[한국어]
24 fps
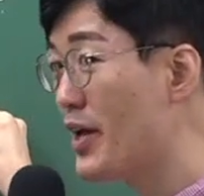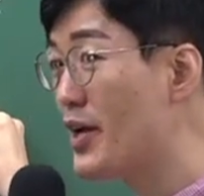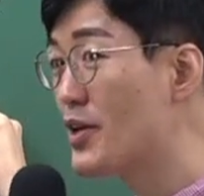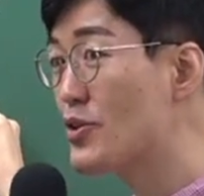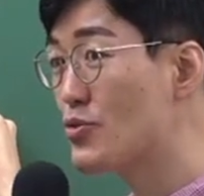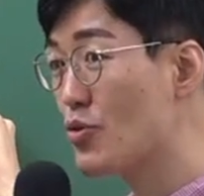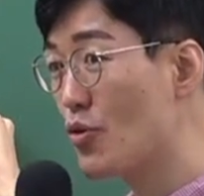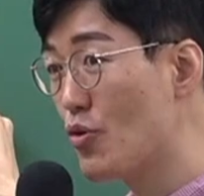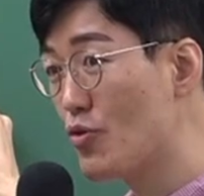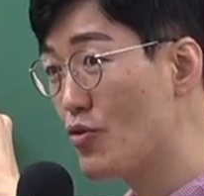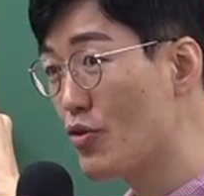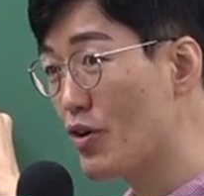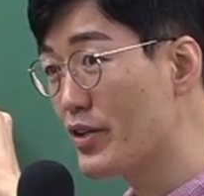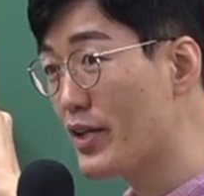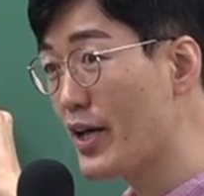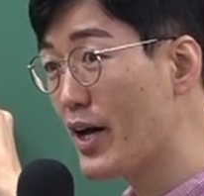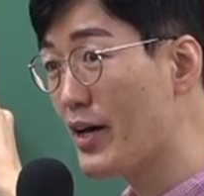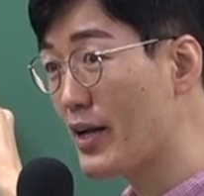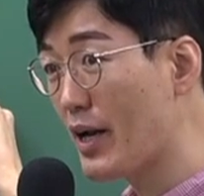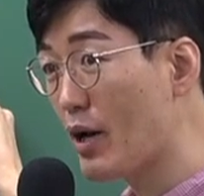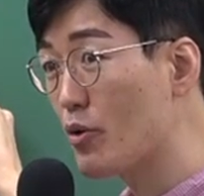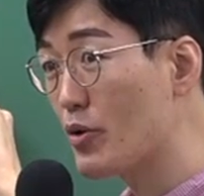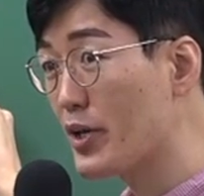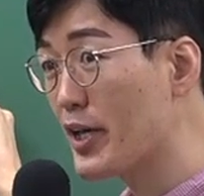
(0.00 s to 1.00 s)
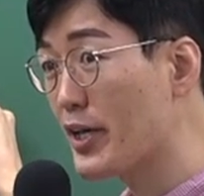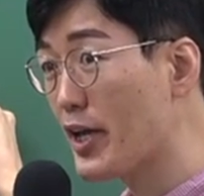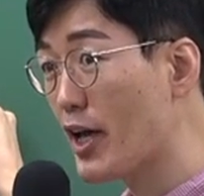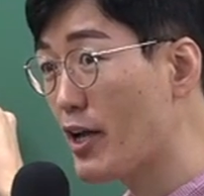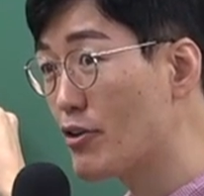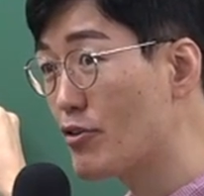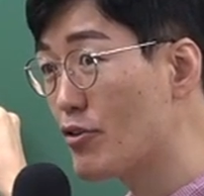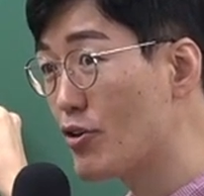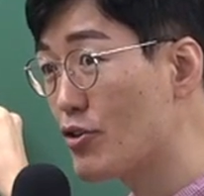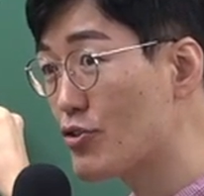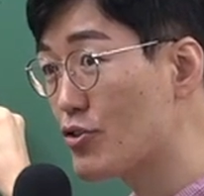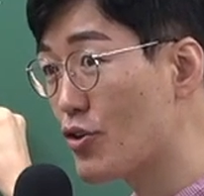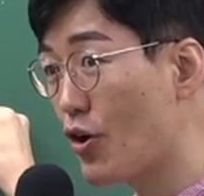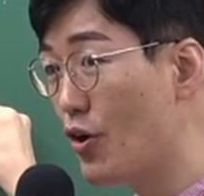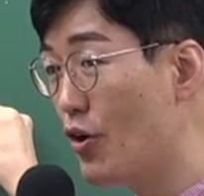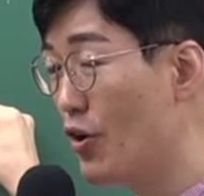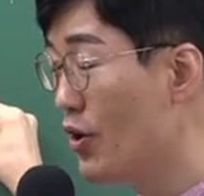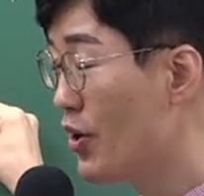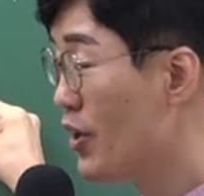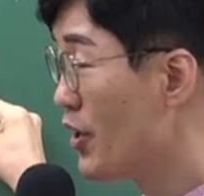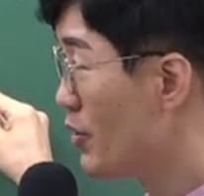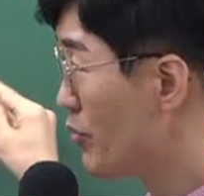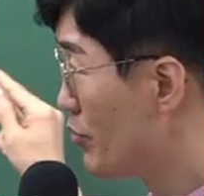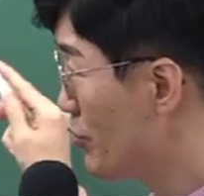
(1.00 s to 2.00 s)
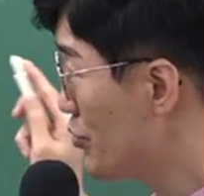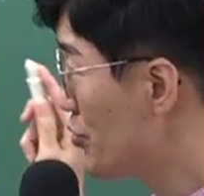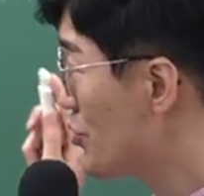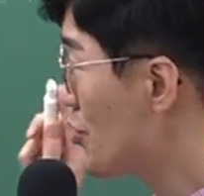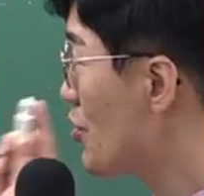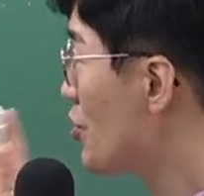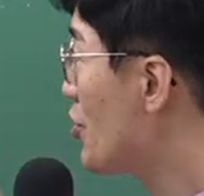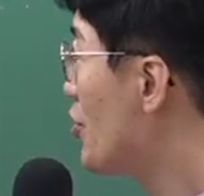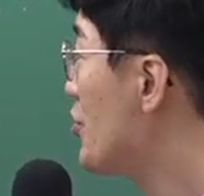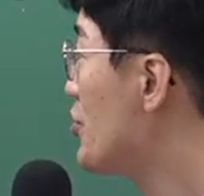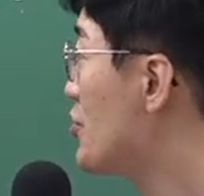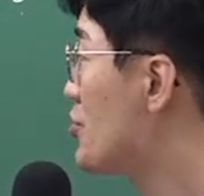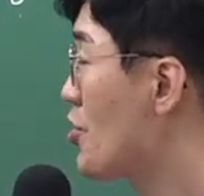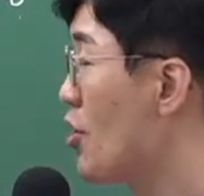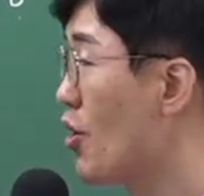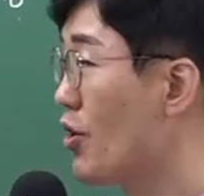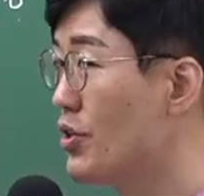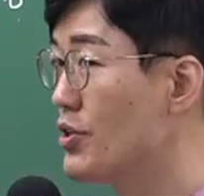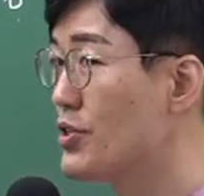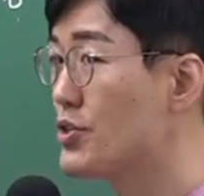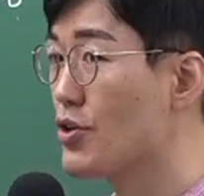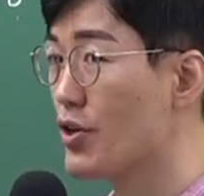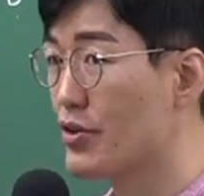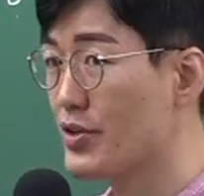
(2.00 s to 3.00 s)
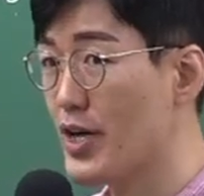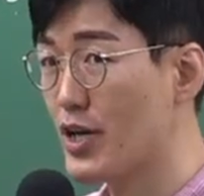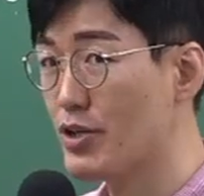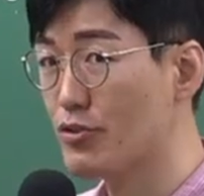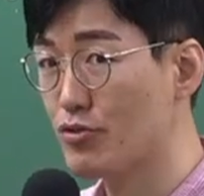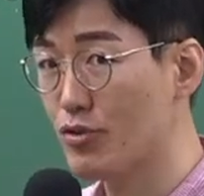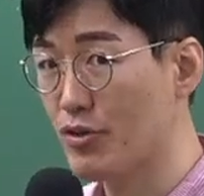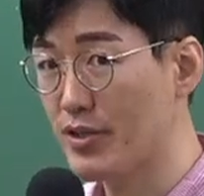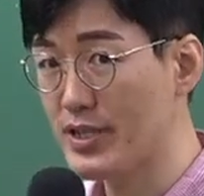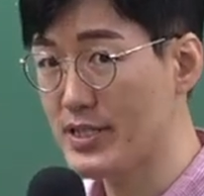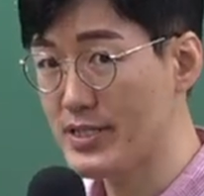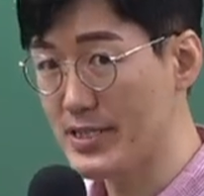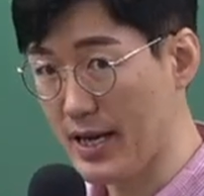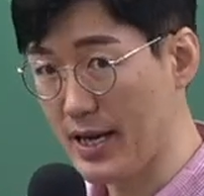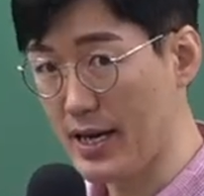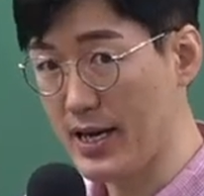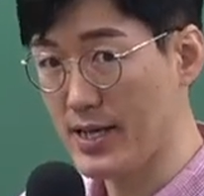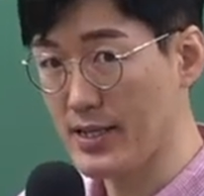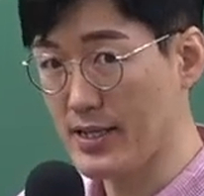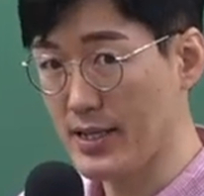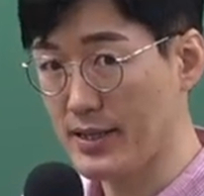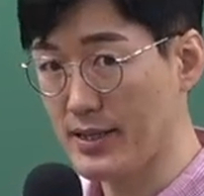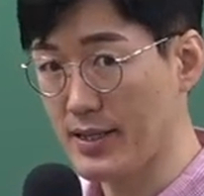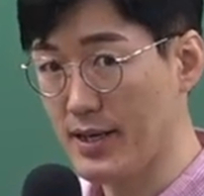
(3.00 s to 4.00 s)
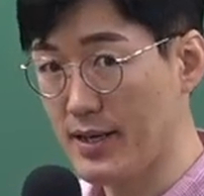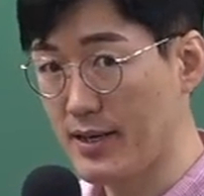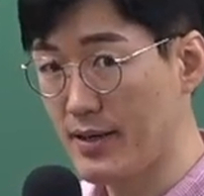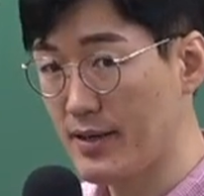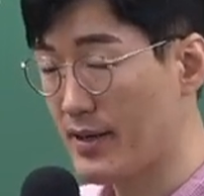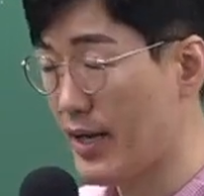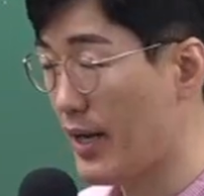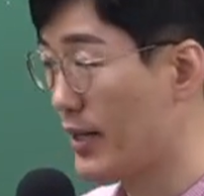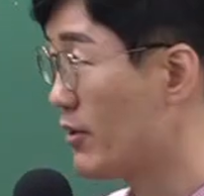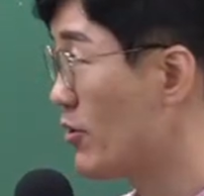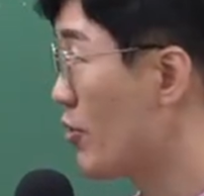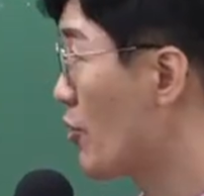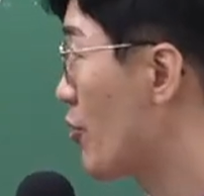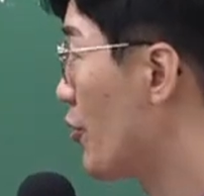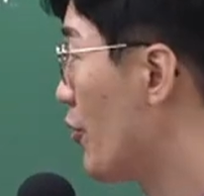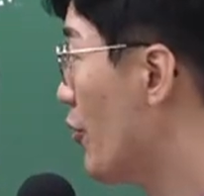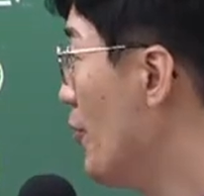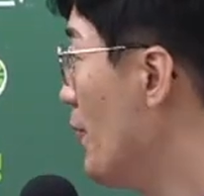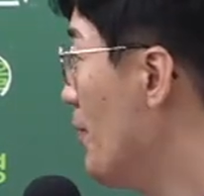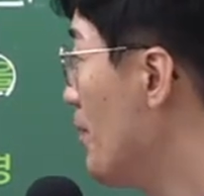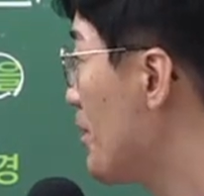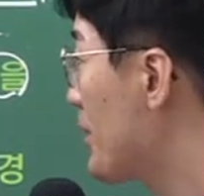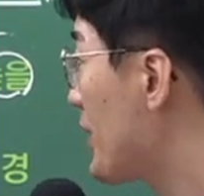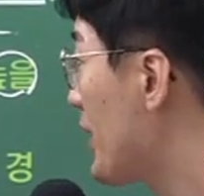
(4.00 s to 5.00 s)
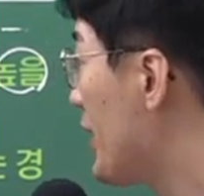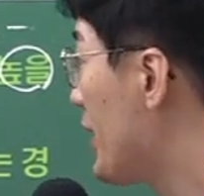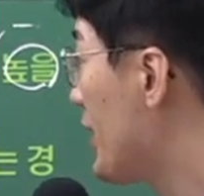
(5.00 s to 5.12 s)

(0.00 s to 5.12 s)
때 좋은 거다라고 얘기하는 거죠. 무조건 정은 저당 수익이 작아야 된다라는 거고.